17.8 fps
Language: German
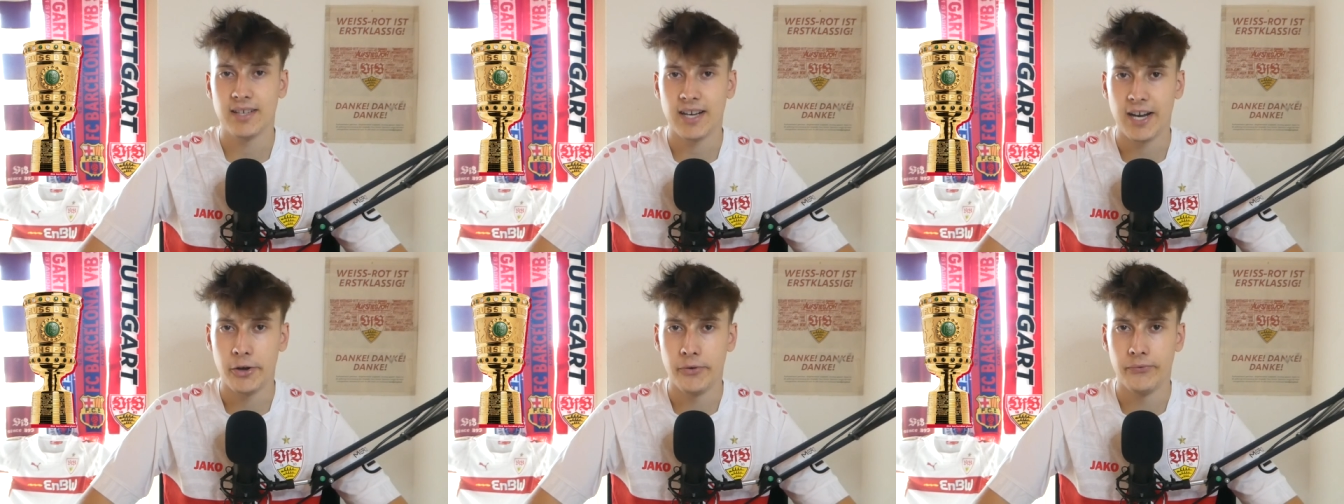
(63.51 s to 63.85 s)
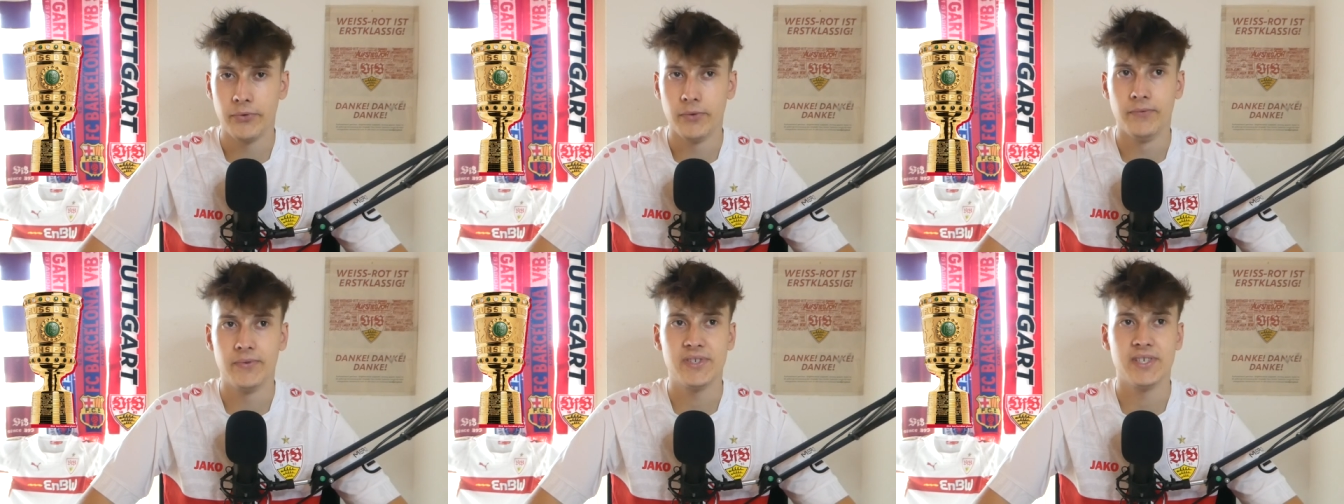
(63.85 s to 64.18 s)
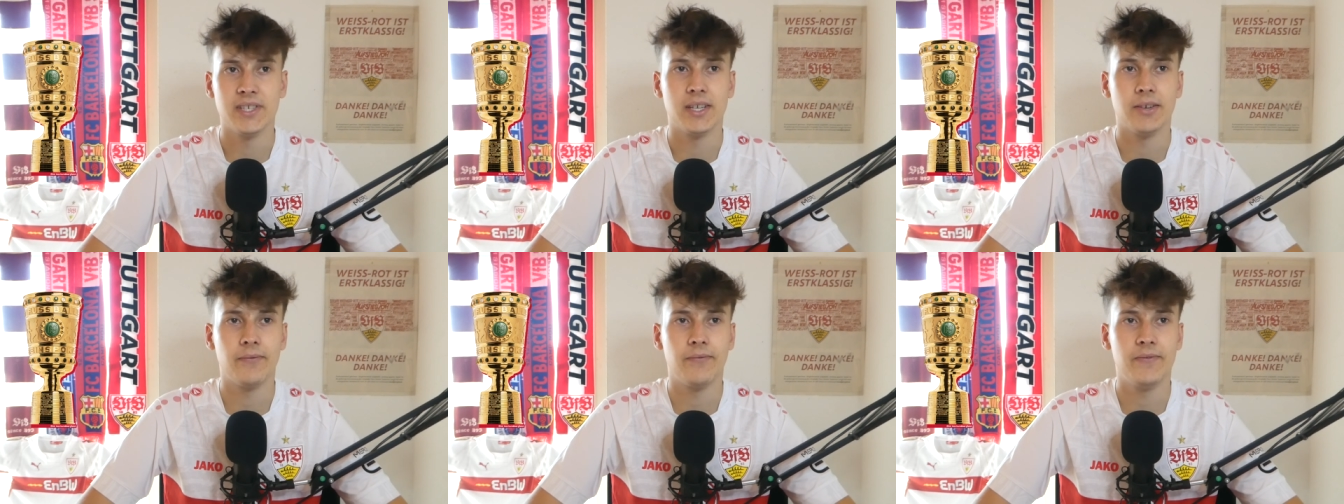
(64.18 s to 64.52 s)

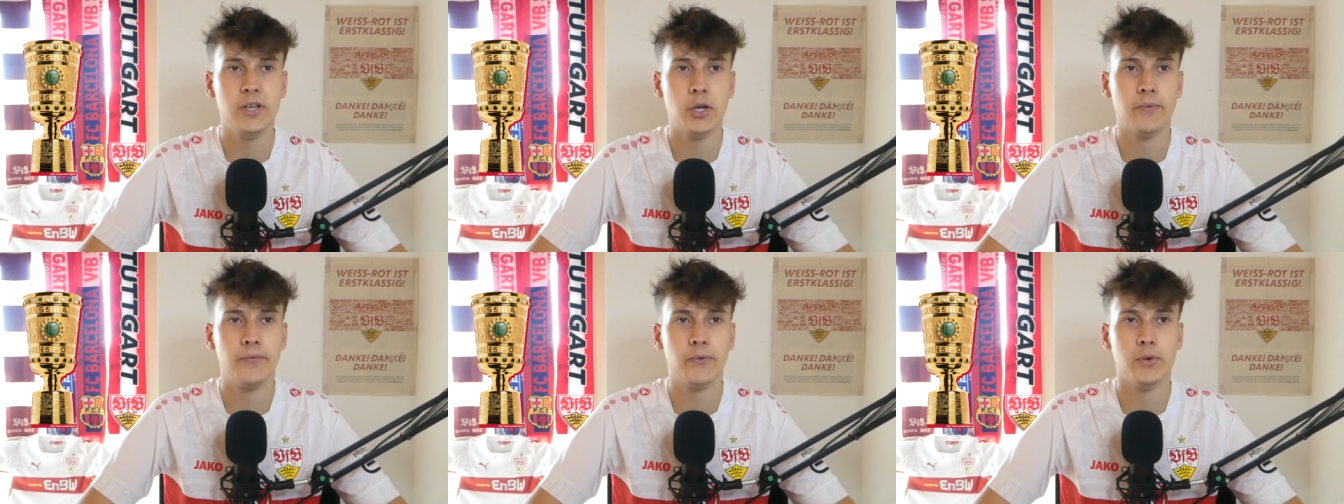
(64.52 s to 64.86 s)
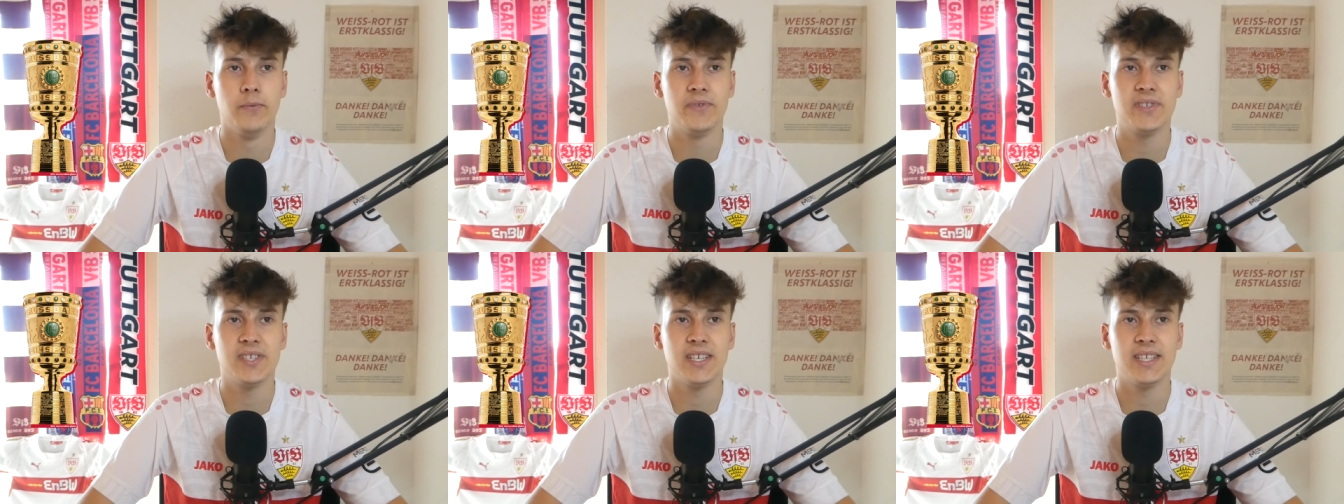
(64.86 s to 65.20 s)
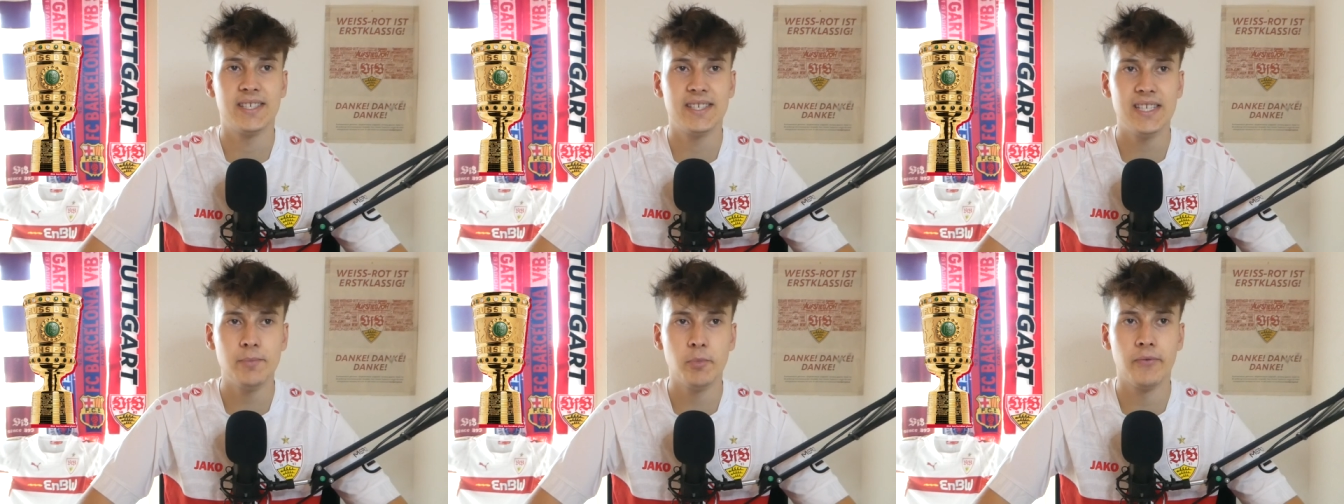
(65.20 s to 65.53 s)
53,
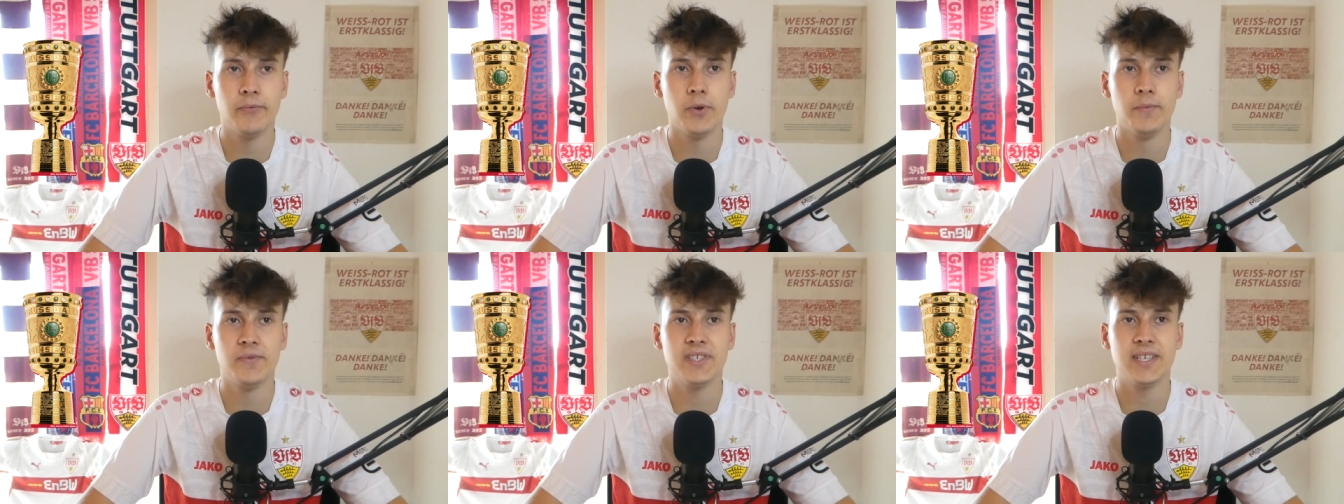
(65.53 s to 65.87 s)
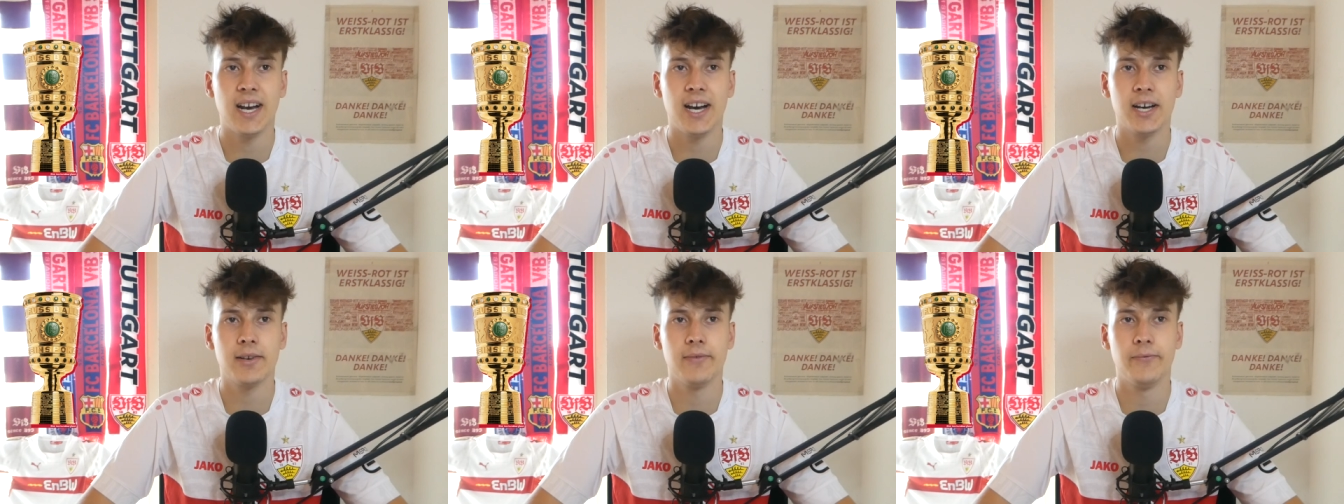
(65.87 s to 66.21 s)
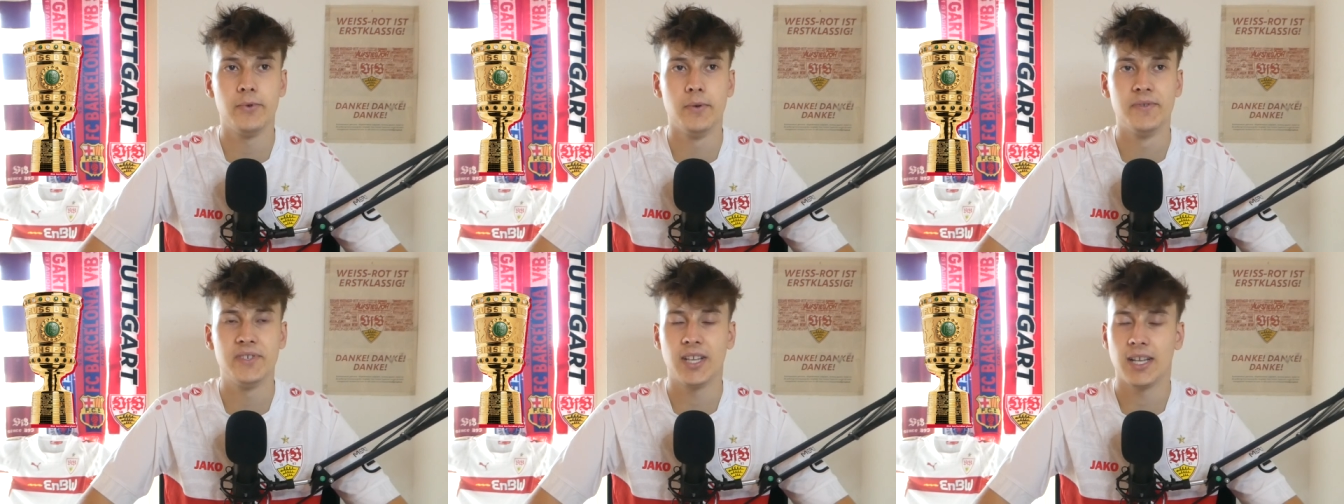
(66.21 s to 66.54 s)
54, 57,
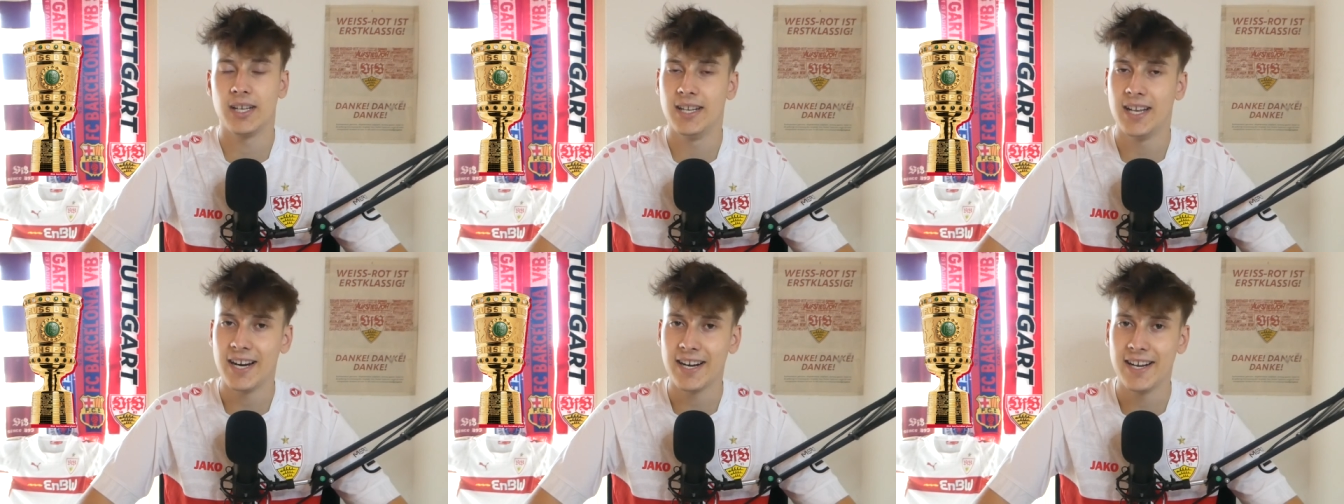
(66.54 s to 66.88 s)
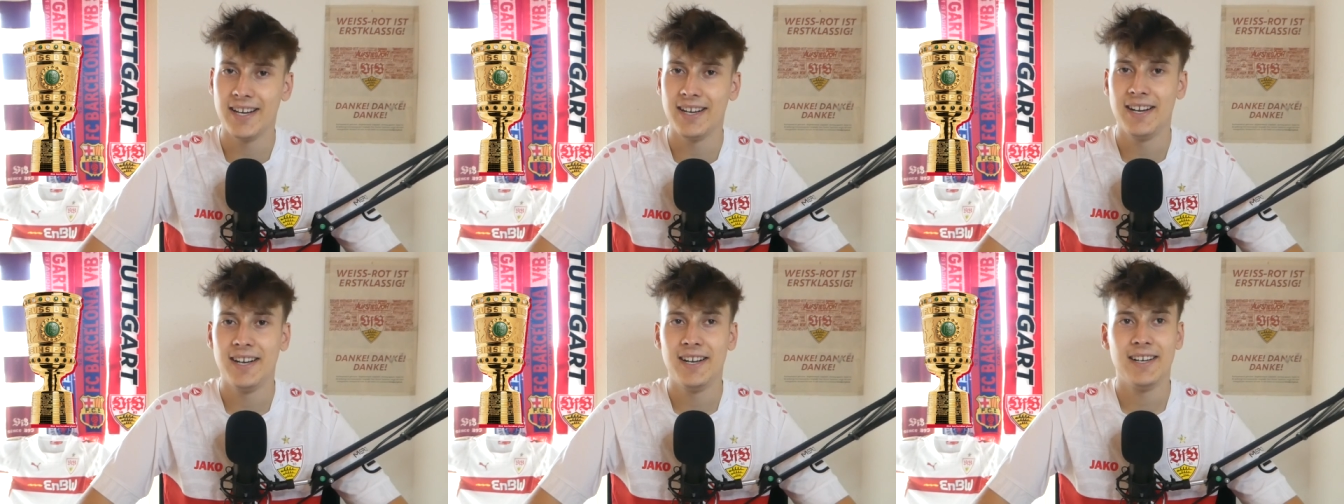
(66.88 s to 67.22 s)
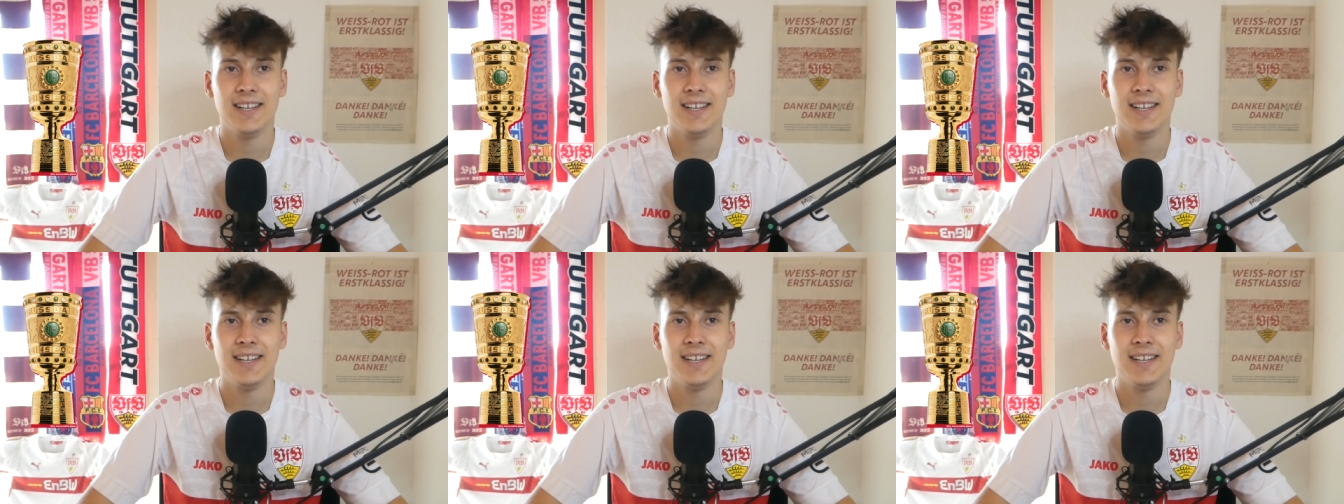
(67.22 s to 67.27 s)
58, dann lange,